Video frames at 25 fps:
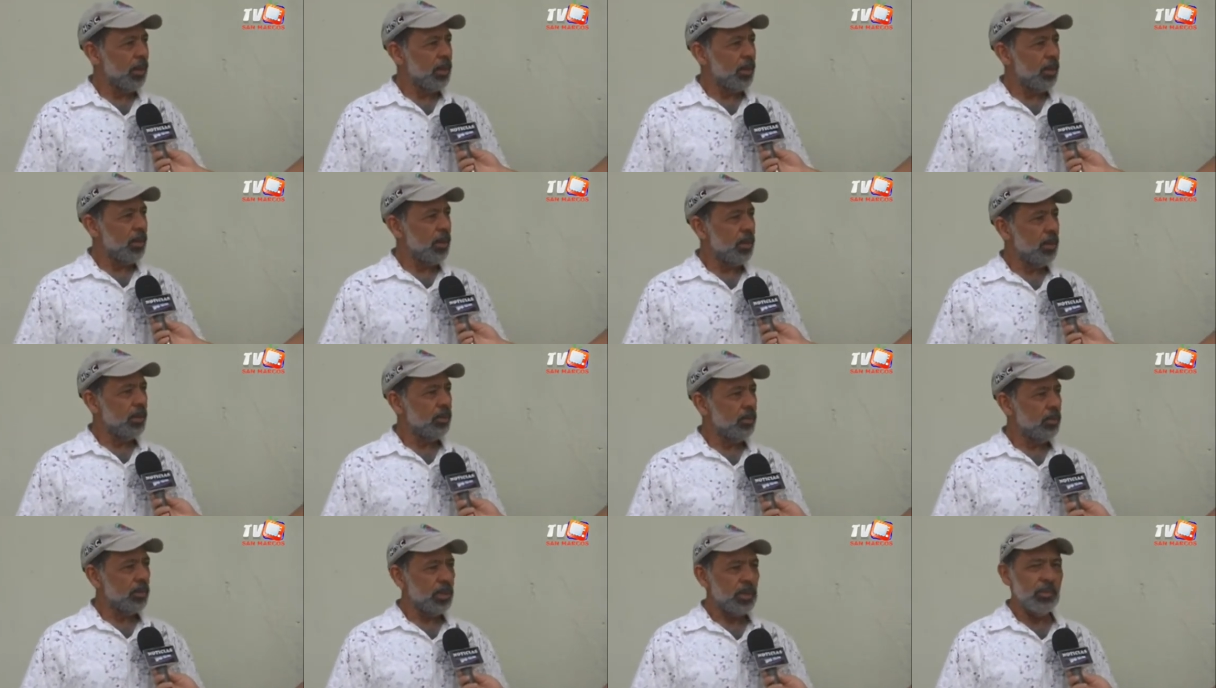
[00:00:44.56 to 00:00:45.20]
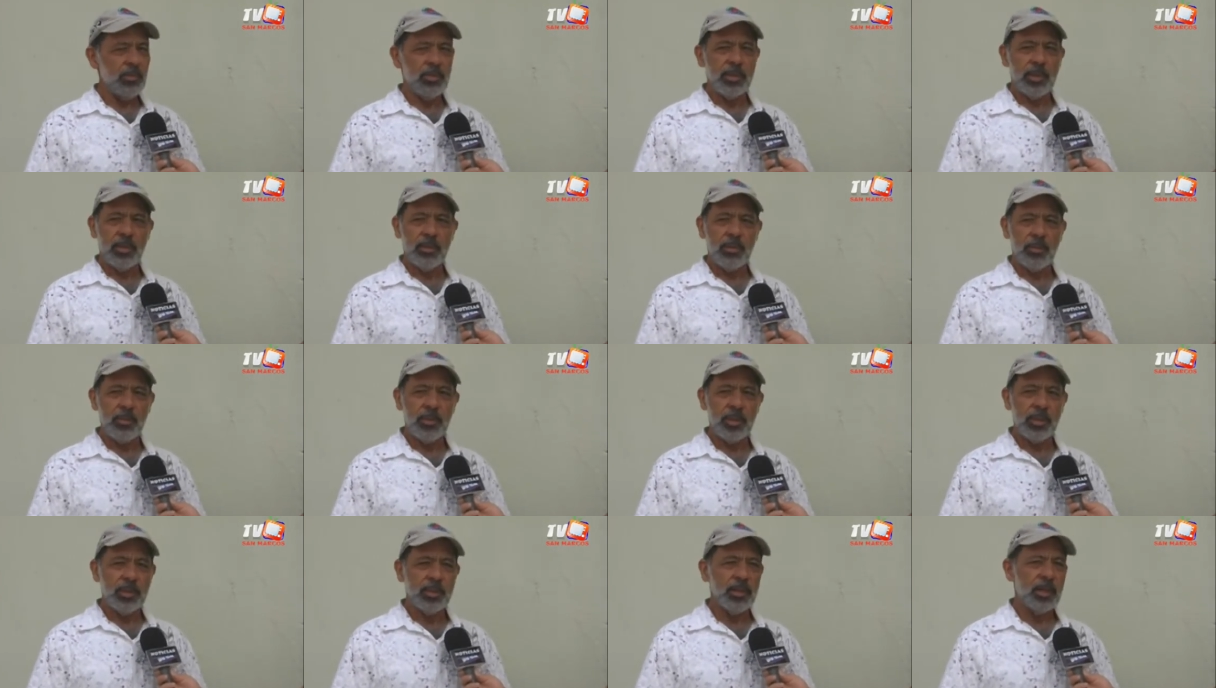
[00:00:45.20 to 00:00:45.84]
Y nos hemos dado
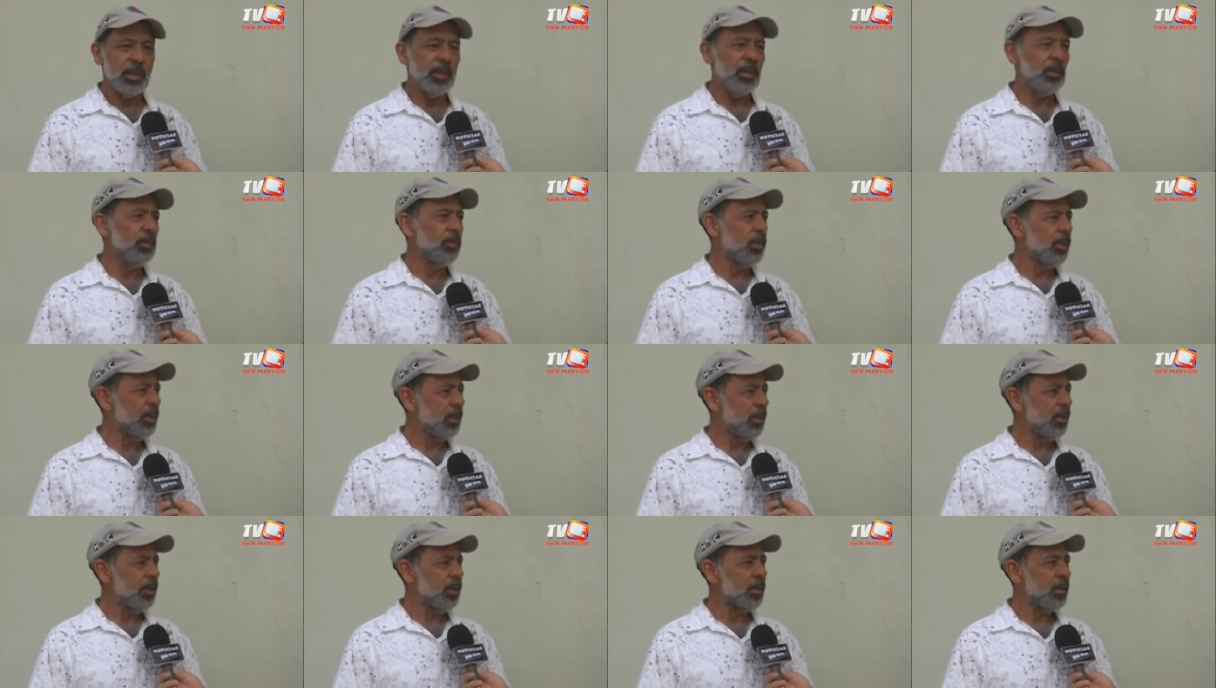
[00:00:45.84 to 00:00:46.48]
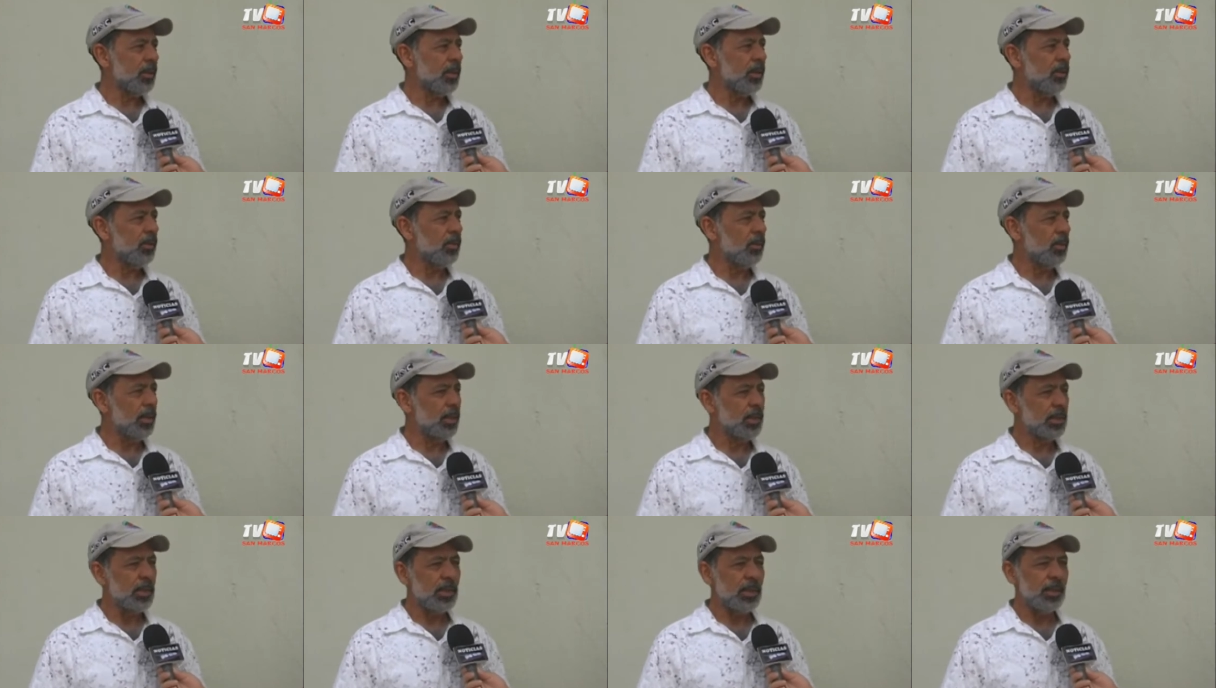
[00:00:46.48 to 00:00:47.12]
cuenta que no es necesario
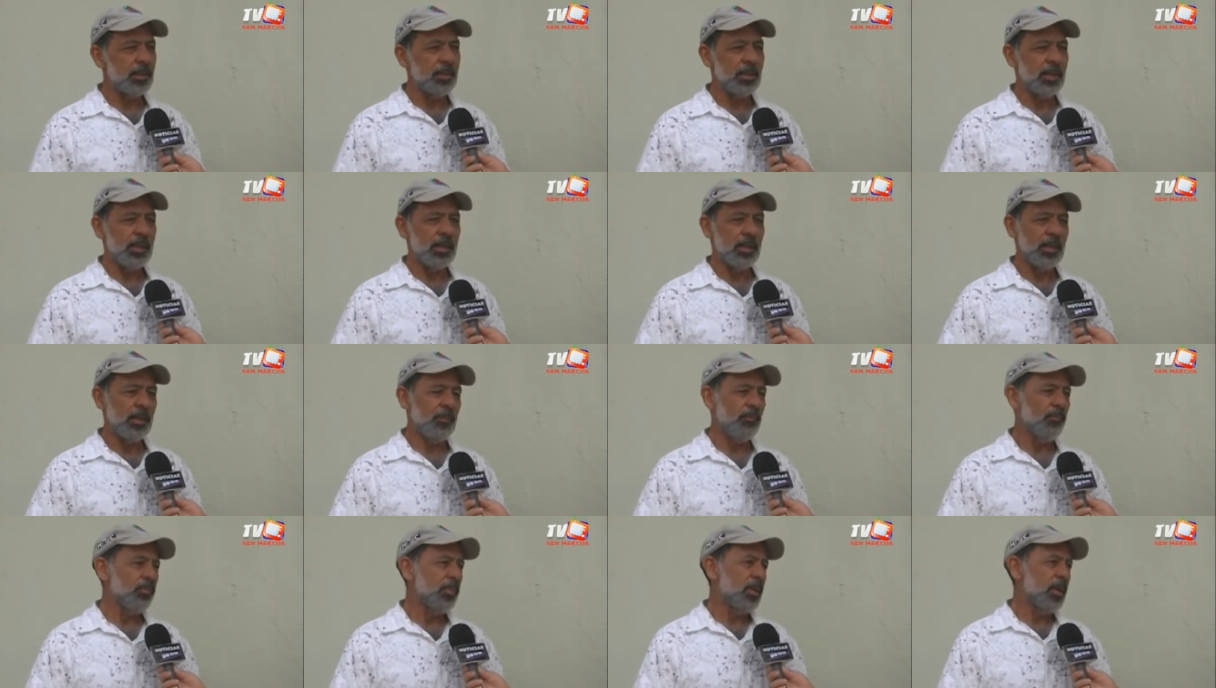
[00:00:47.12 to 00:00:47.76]
andar de,